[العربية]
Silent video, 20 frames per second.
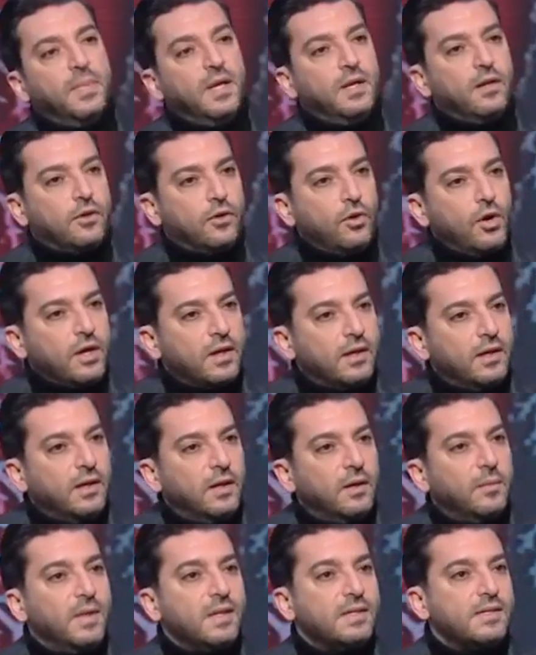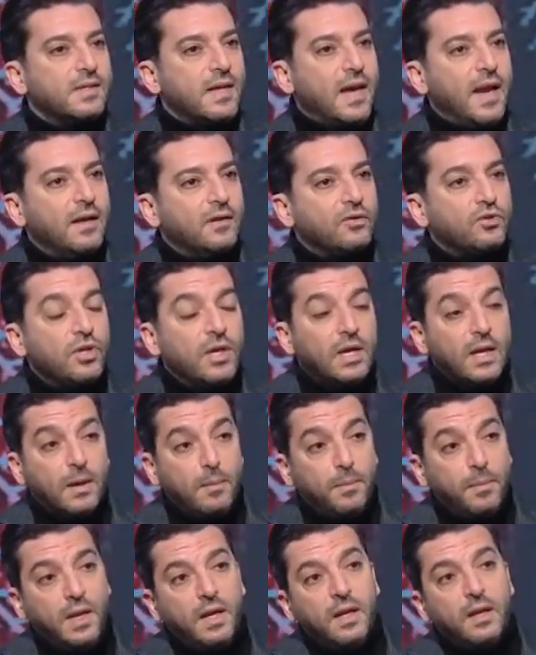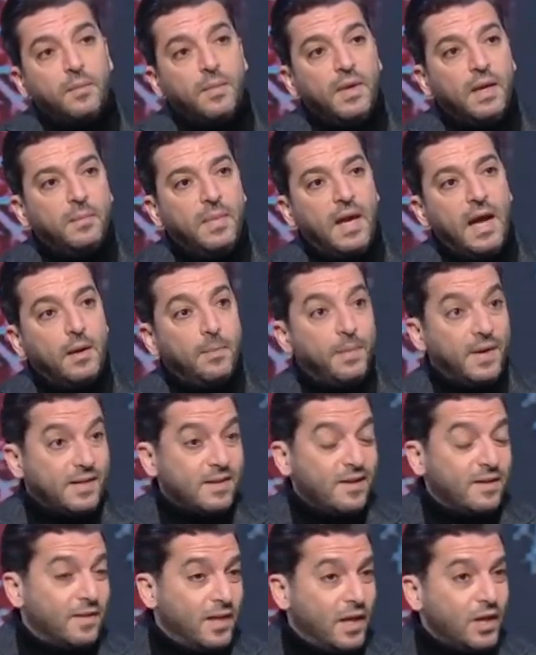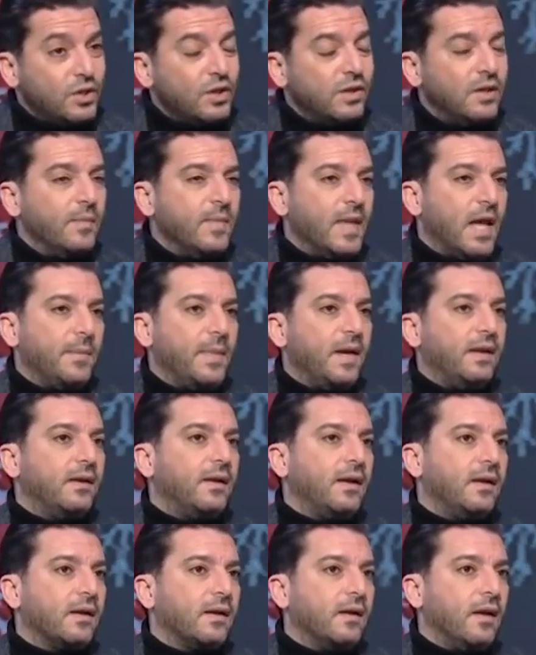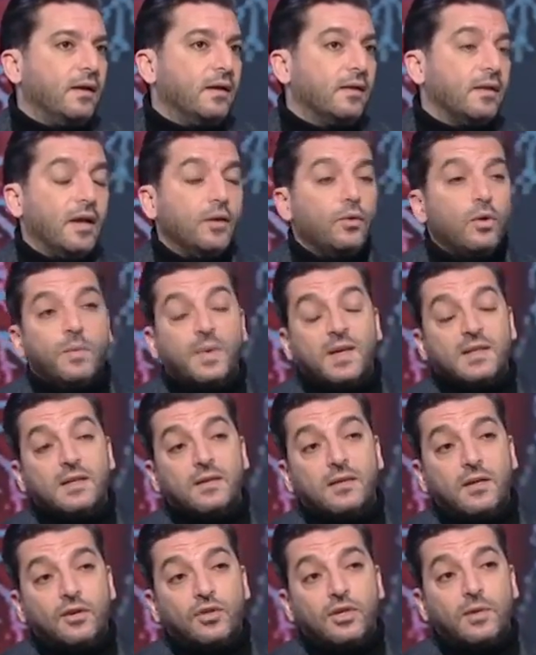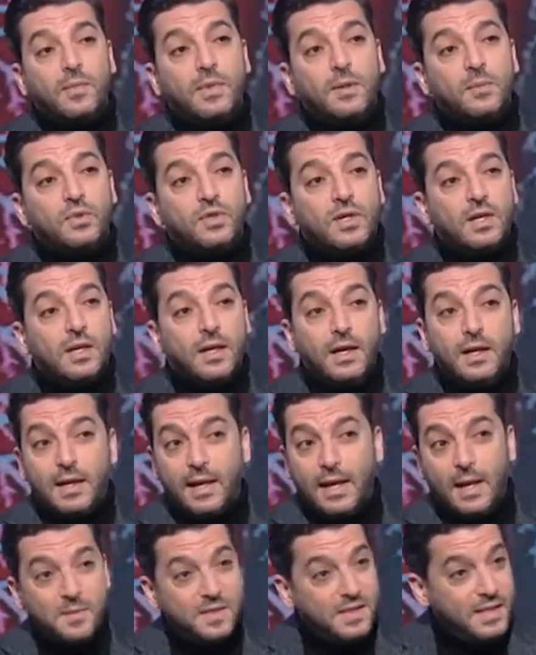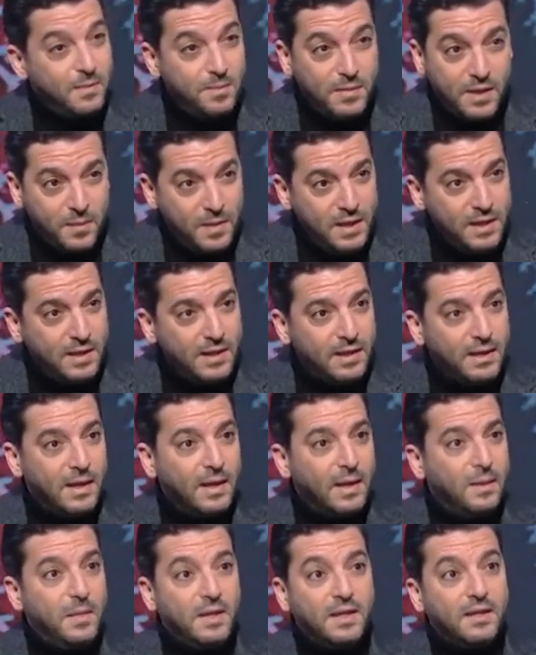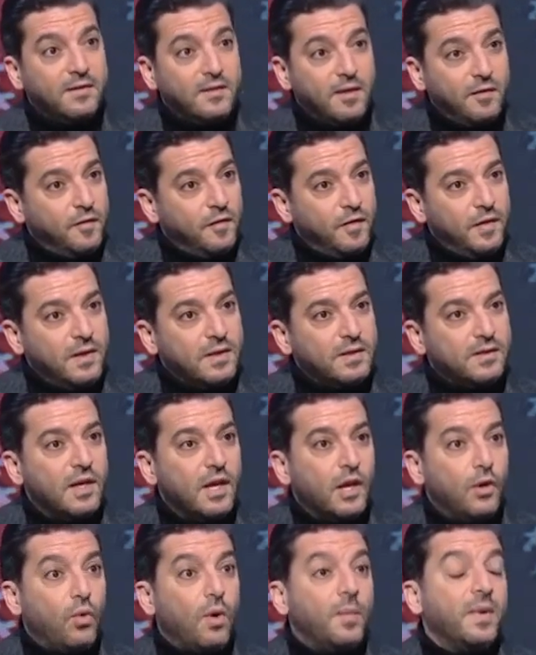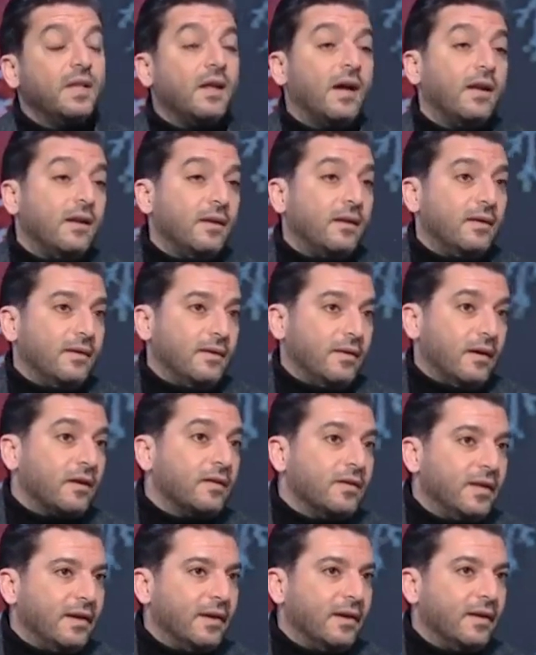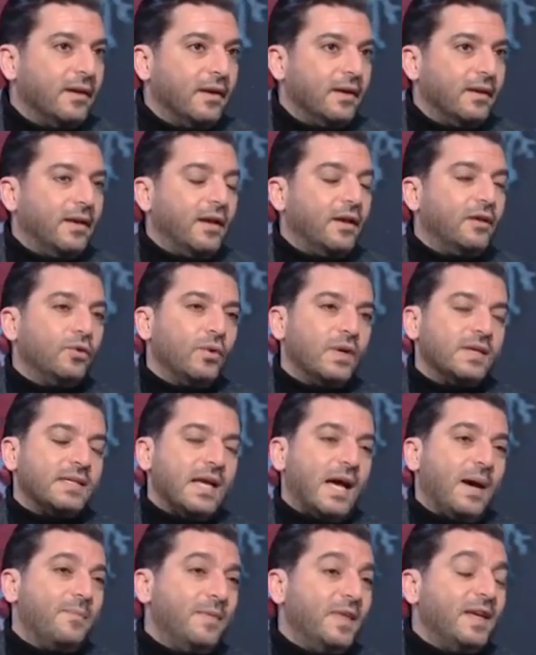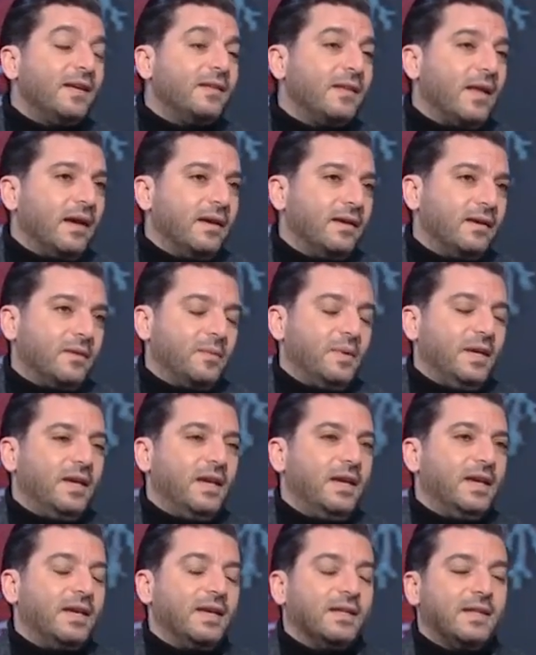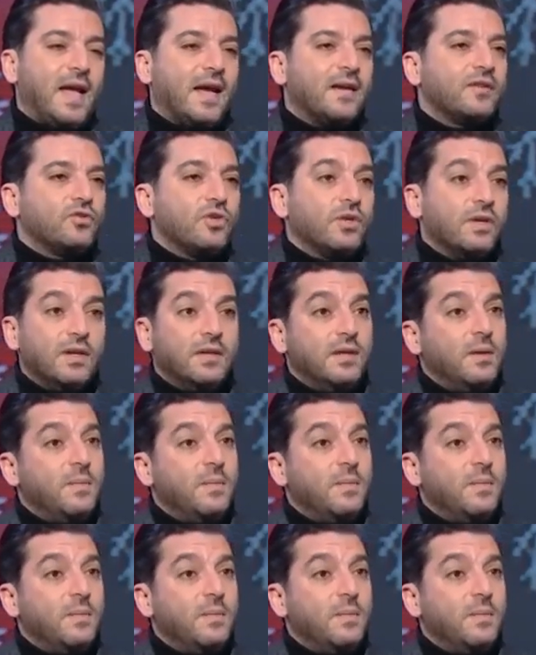بالكروكي بالسكتش بهالبرزنتيشن اللي بنعملها للكلاينت لانه البرزنتيشن بالمشاريع هي 50% من, من التنفيذ نعم. ومن اقناع لانه اذا عم نقنعك بهيك تاكستشر انت